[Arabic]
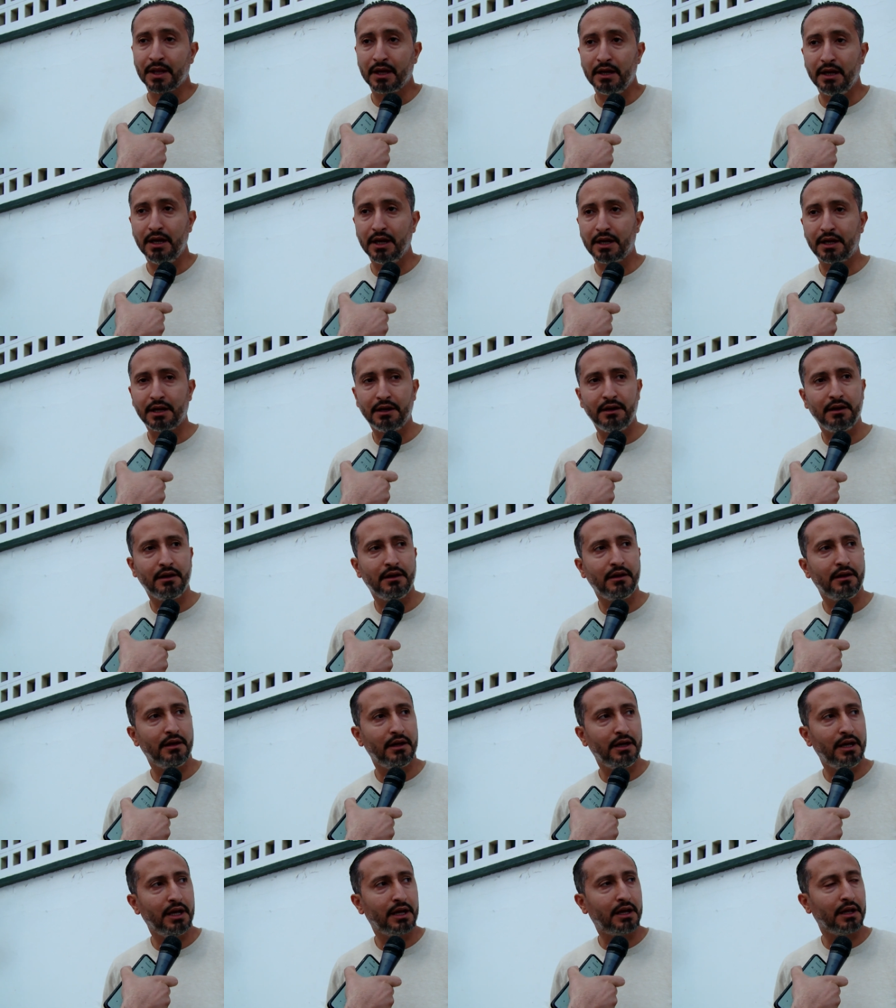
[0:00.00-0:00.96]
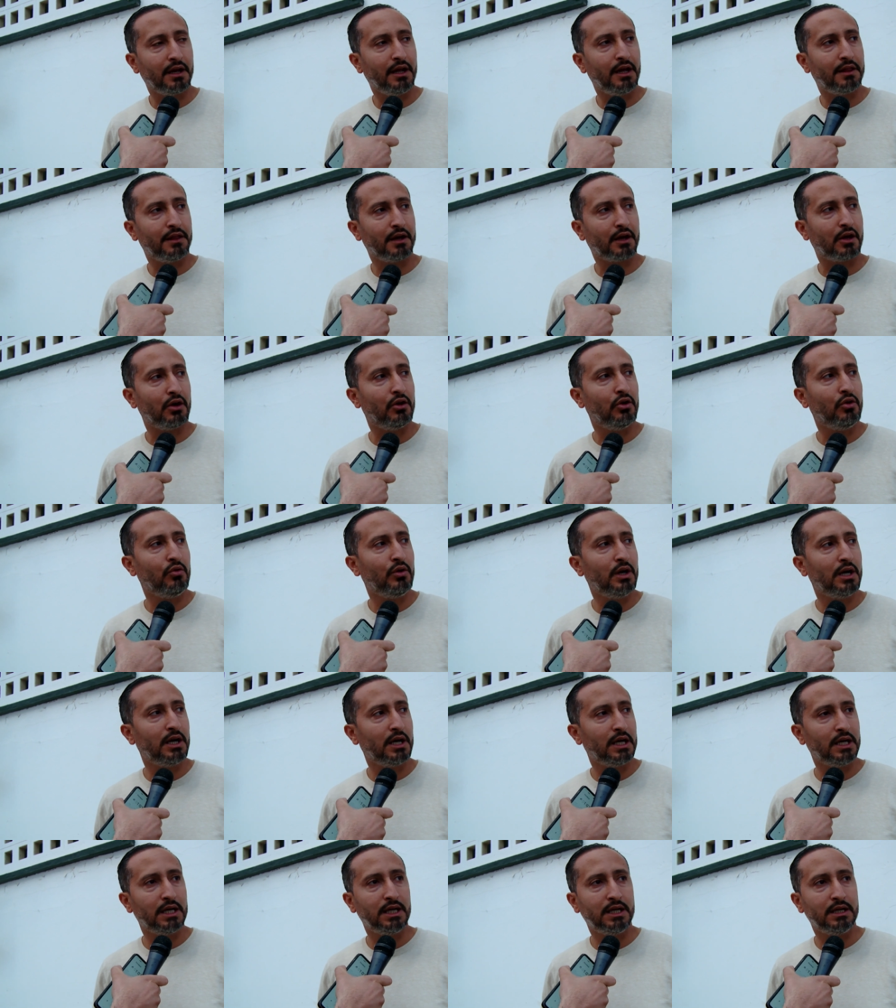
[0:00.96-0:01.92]
لكن لكن هذاك هو
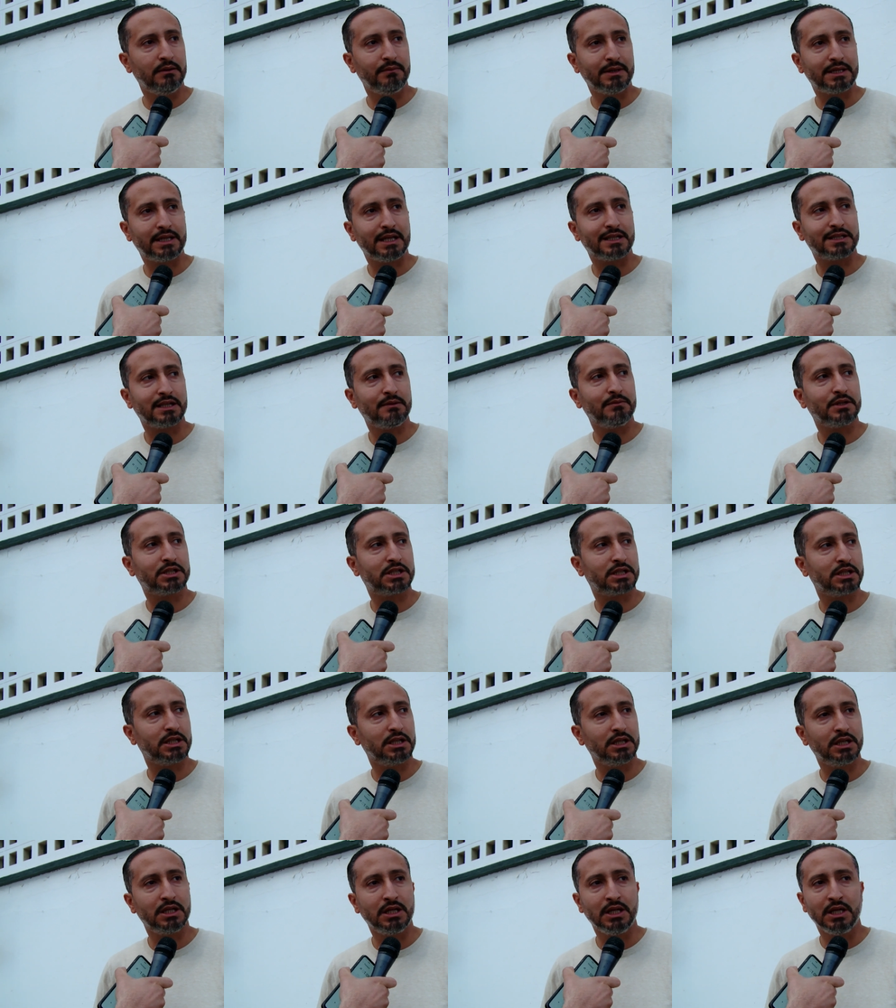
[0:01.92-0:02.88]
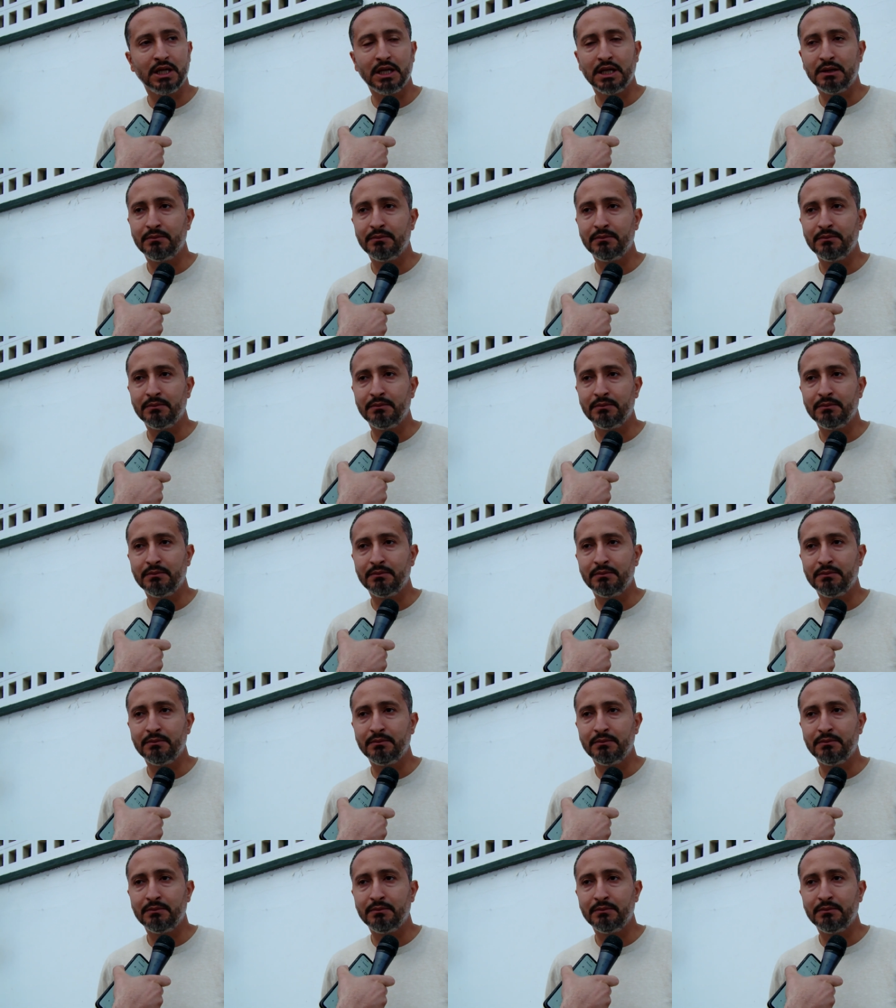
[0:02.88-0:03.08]
ما تنجمش ما